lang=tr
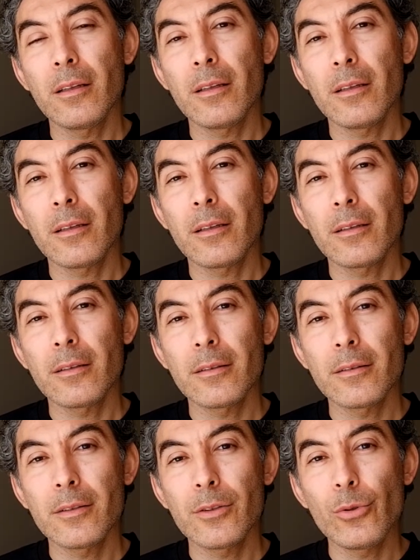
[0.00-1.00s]
e,
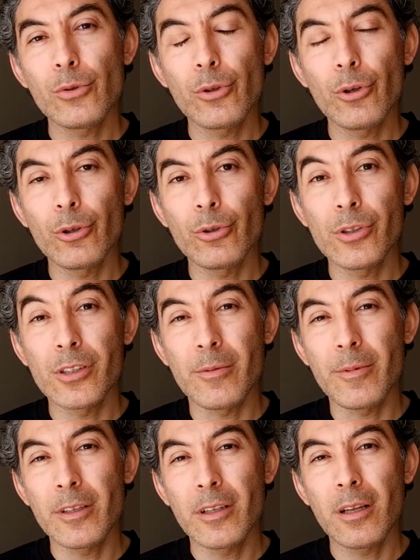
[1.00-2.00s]
yüz gördüğü
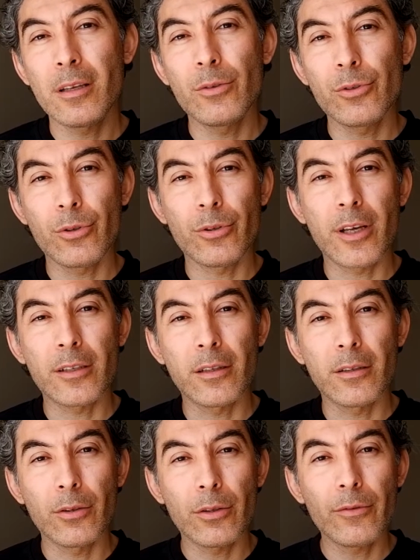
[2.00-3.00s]
zaman direkt yüze
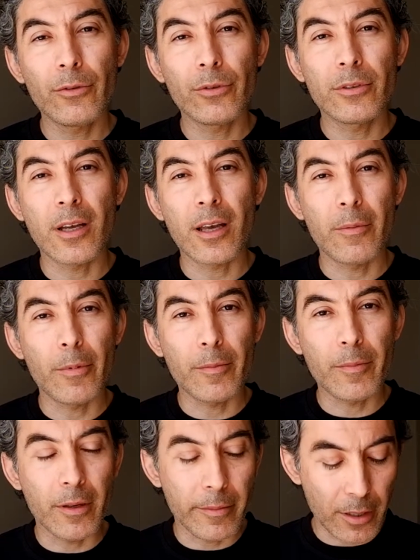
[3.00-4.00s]
odaklanıyor ve onu takip
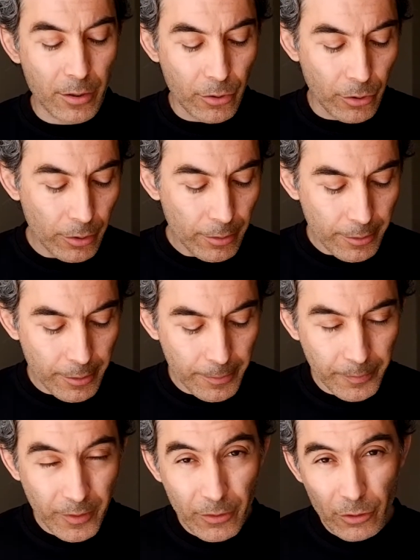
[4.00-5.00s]
etmeye başlıyor.
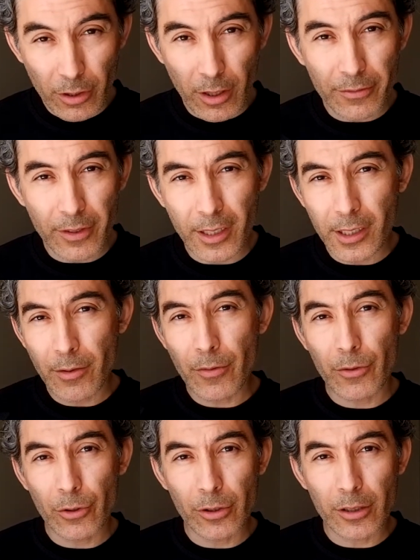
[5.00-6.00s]
Fotoğraflarda ve
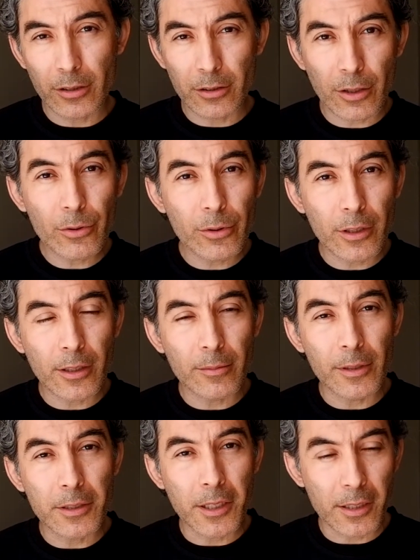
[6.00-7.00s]
videolarınızda da
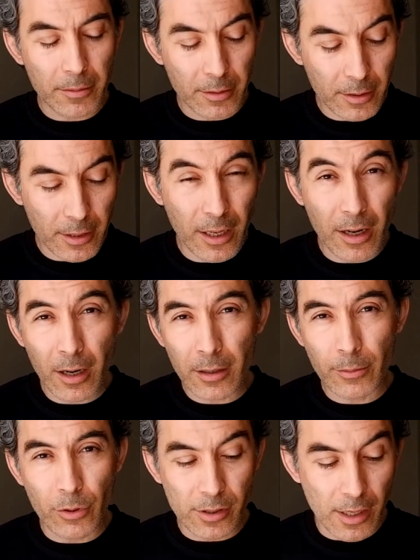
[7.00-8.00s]
kullanabileceğiniz bir
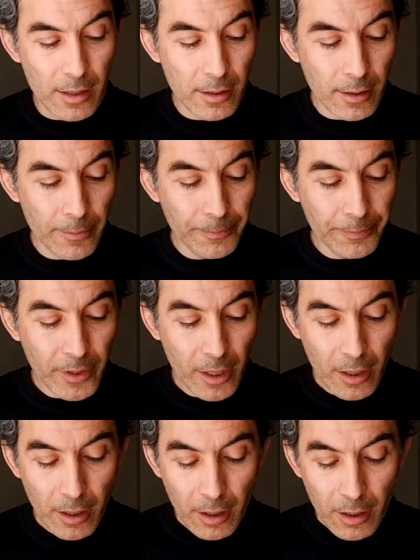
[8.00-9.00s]
yararlı bir özellik.
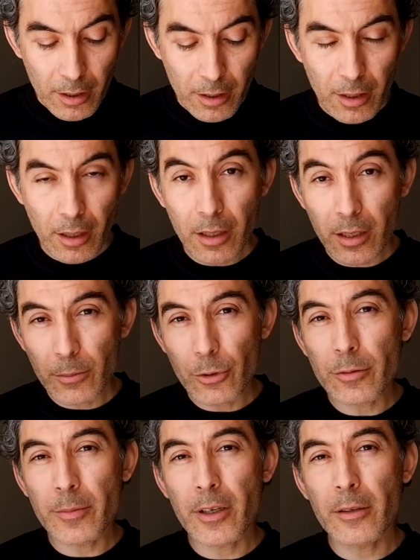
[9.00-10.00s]

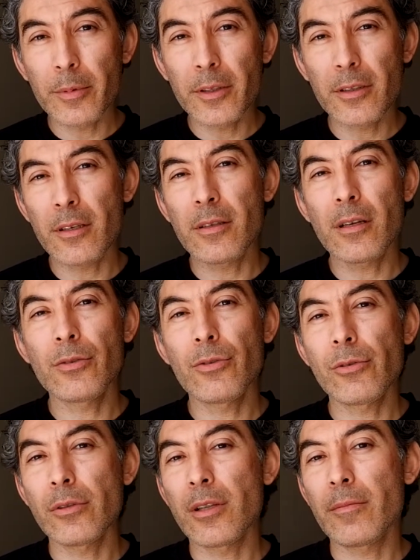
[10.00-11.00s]
24 e, megapiksel sensör
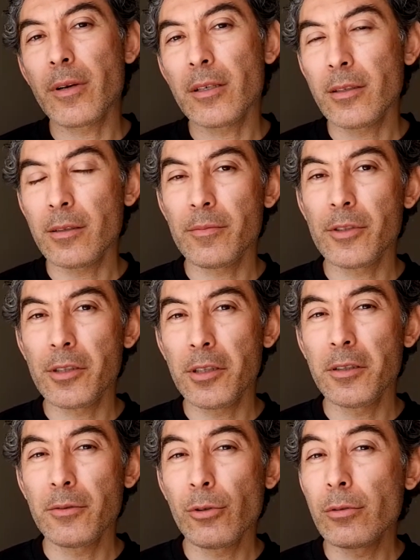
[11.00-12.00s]
olduğundan bahsetmiştik.
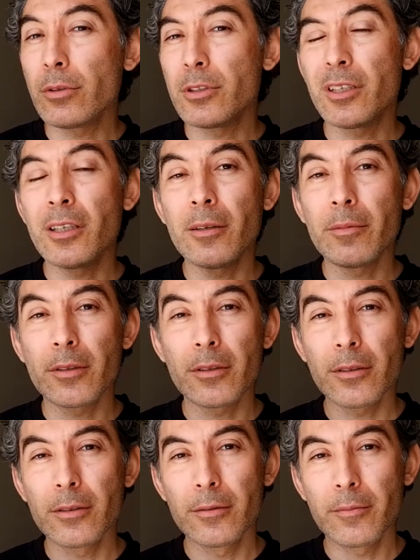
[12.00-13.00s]
Oldukça iyi bir
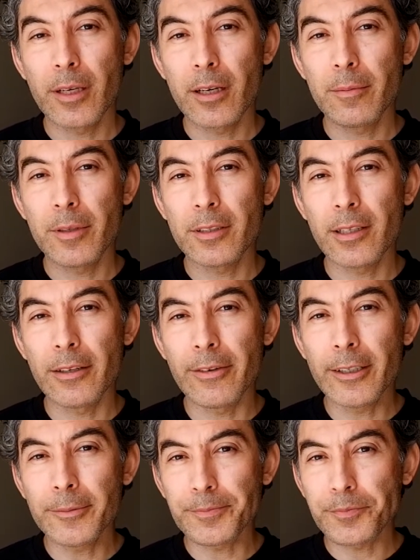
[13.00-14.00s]
megapikseli
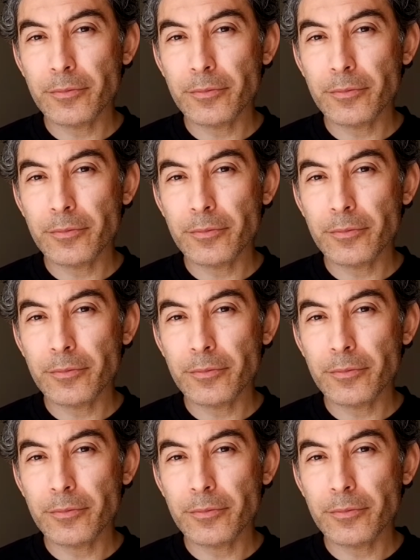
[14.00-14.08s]
var.